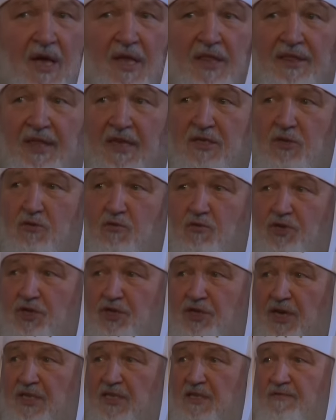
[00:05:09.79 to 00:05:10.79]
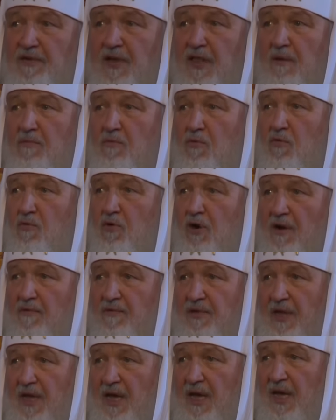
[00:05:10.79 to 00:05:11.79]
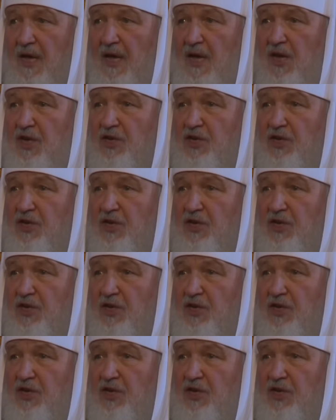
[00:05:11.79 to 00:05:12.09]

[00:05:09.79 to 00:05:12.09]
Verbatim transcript: на существенном уровне.